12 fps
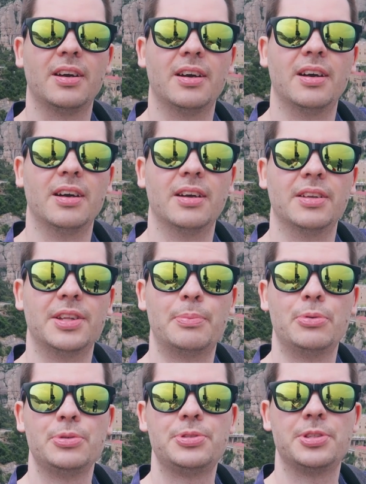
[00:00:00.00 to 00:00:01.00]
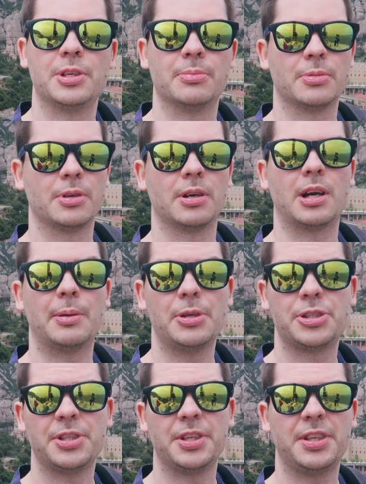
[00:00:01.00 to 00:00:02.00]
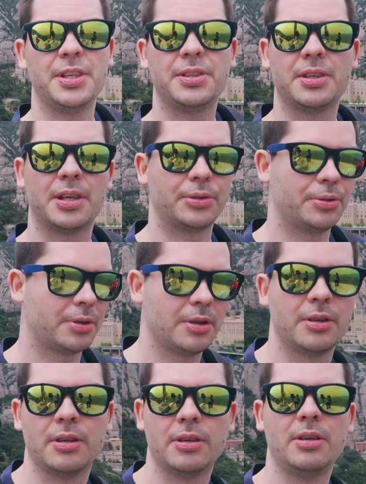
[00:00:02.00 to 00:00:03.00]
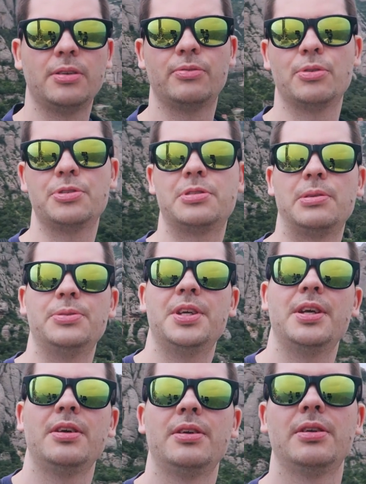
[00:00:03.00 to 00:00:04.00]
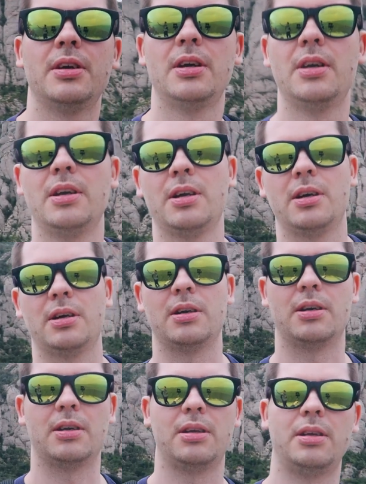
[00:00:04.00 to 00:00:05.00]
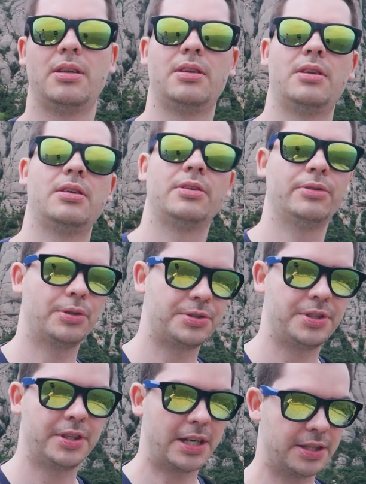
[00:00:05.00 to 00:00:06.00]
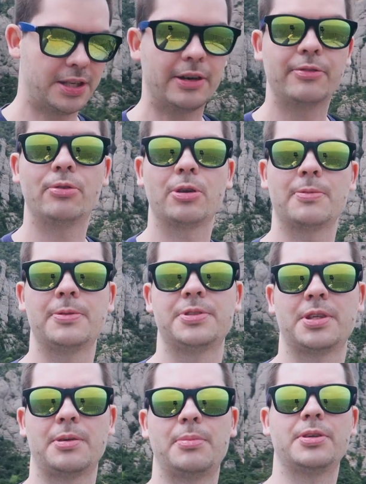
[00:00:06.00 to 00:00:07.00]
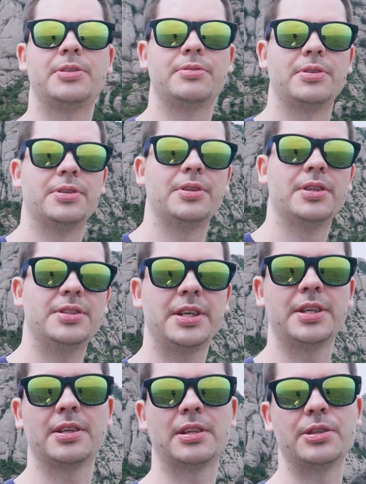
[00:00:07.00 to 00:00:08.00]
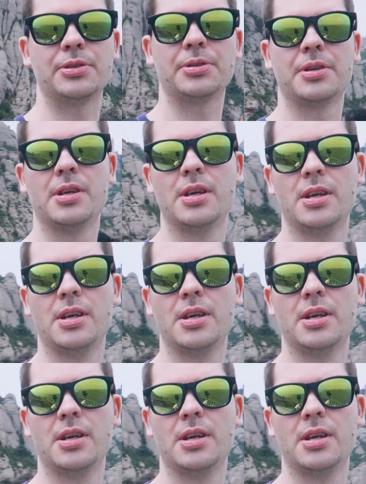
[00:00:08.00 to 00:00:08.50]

А, допустим, обычный гид, который вводит людей, а, ну то есть никак не оформлен, зарабатывает деньги, кладет